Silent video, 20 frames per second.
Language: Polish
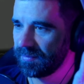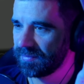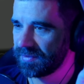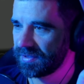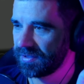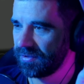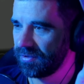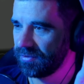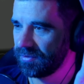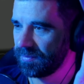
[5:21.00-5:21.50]
nie
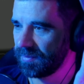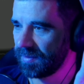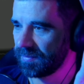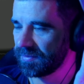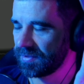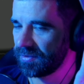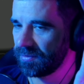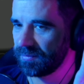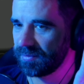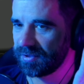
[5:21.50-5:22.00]
wiem skąd
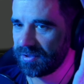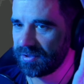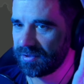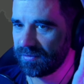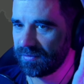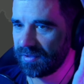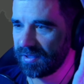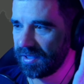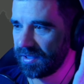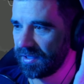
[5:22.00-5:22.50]
mam
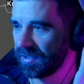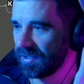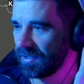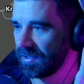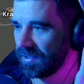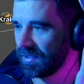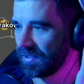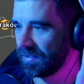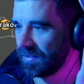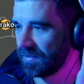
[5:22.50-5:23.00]
zrobić tą
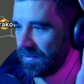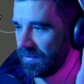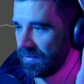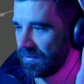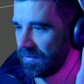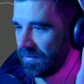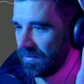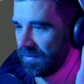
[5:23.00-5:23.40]
karierę.